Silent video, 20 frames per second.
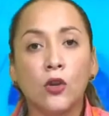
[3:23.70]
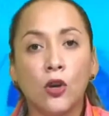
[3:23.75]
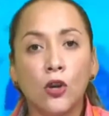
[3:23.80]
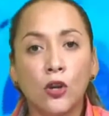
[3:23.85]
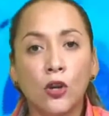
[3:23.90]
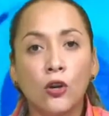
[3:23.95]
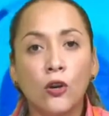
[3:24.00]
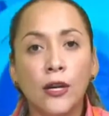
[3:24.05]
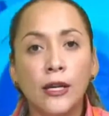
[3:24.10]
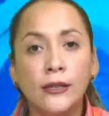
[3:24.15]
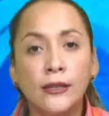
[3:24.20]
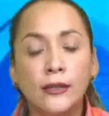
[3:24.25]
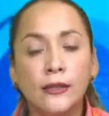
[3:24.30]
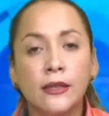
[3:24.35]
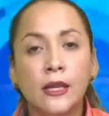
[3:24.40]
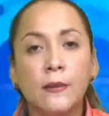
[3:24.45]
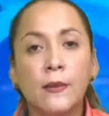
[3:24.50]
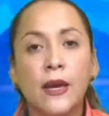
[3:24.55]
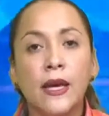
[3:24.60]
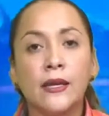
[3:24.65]
todo el
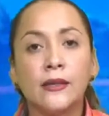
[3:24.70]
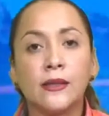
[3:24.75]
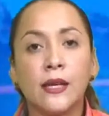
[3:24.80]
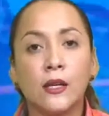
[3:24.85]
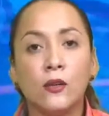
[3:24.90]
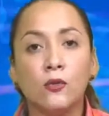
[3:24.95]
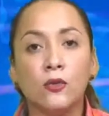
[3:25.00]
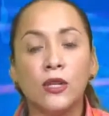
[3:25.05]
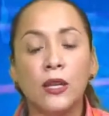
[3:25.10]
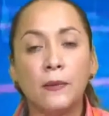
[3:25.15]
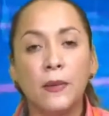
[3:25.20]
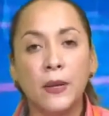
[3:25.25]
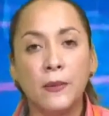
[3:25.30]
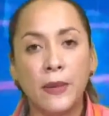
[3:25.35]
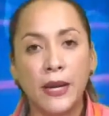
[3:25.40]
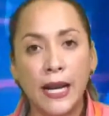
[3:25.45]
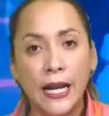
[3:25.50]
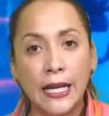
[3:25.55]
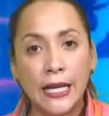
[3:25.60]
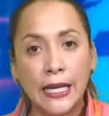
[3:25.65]
sistema de salud de
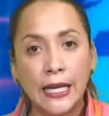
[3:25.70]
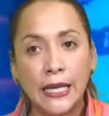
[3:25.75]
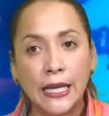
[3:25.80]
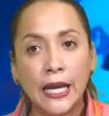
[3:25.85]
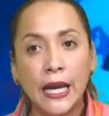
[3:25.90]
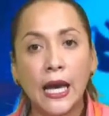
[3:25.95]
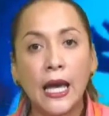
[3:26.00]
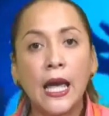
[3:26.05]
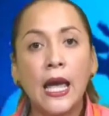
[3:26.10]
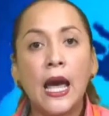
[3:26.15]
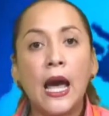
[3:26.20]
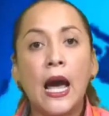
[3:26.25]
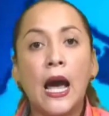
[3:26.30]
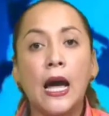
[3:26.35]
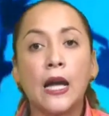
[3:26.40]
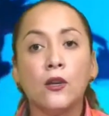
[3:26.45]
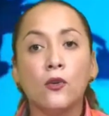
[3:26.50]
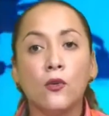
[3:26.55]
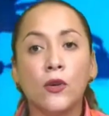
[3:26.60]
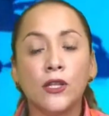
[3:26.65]
primera línea,
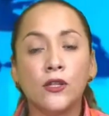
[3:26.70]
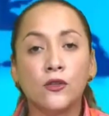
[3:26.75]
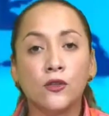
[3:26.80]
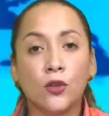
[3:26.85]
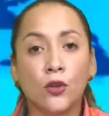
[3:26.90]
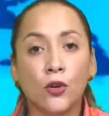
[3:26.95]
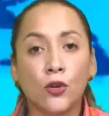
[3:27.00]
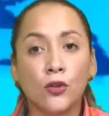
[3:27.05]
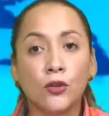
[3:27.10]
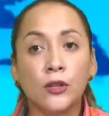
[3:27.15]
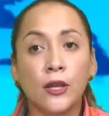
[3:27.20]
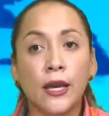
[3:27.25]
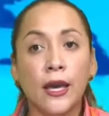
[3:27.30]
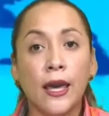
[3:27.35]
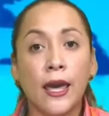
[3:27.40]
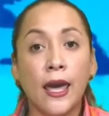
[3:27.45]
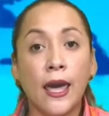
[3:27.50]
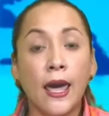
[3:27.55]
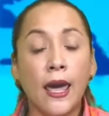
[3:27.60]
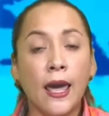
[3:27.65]
a nuestros
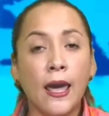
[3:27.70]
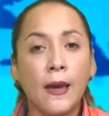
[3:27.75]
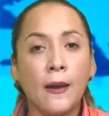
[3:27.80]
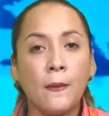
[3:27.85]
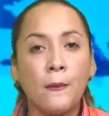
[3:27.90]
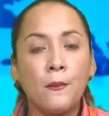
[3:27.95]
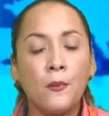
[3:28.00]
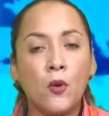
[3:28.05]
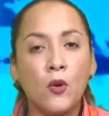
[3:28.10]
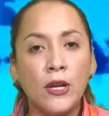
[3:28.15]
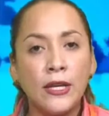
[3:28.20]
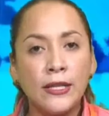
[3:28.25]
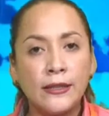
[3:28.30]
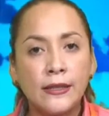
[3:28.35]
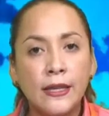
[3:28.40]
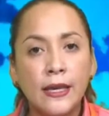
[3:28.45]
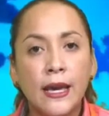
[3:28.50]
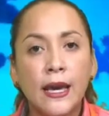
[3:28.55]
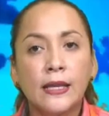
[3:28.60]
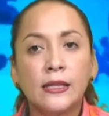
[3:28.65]
eh,
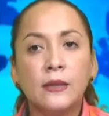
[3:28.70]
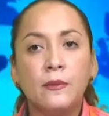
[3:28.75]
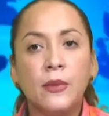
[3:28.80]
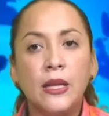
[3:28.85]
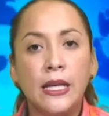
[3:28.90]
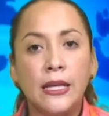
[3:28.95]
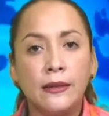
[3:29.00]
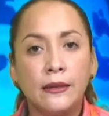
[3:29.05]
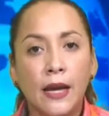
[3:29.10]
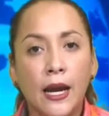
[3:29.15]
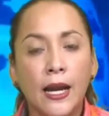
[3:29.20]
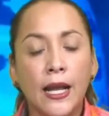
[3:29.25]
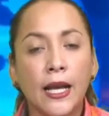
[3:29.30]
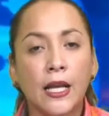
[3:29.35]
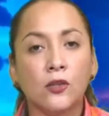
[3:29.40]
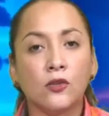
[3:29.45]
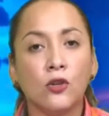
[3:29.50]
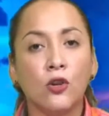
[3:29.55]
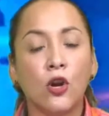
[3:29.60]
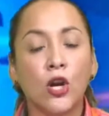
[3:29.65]
policías y militares
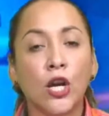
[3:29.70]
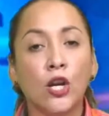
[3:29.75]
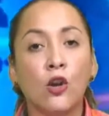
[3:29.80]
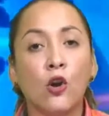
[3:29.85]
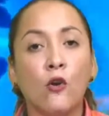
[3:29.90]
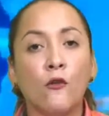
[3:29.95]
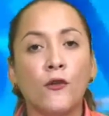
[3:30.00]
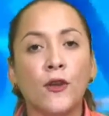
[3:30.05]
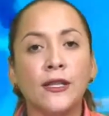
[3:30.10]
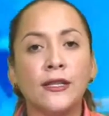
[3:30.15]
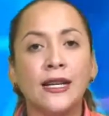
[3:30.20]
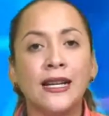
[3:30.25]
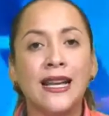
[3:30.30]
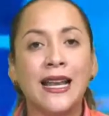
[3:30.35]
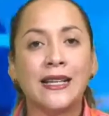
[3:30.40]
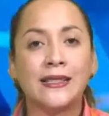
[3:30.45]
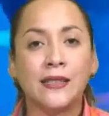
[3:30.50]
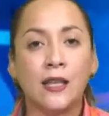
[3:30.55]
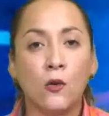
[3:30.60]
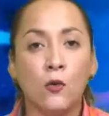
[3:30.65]
que son los que nos ofrecen
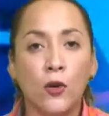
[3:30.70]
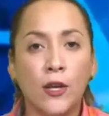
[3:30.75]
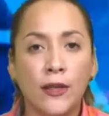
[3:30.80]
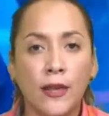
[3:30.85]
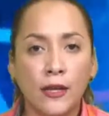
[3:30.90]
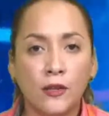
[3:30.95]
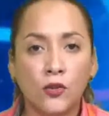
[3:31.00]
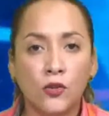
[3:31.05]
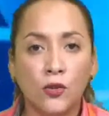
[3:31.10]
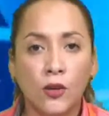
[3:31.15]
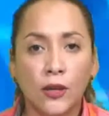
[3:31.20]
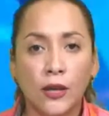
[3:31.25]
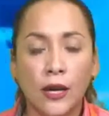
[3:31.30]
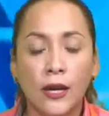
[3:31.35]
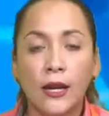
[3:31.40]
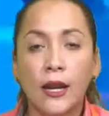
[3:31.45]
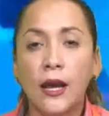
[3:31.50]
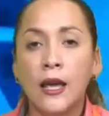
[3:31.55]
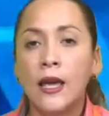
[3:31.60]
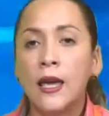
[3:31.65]
la seguridad
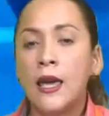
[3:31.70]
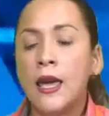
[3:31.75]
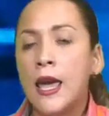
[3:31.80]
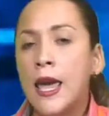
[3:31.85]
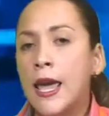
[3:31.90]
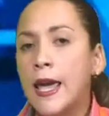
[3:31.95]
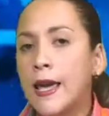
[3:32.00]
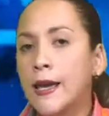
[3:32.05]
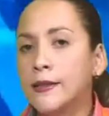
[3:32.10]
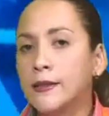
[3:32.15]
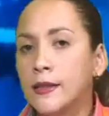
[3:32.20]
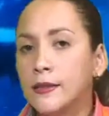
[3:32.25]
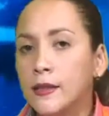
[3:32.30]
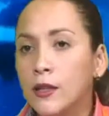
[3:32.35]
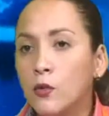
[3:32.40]
ciudadana. En esta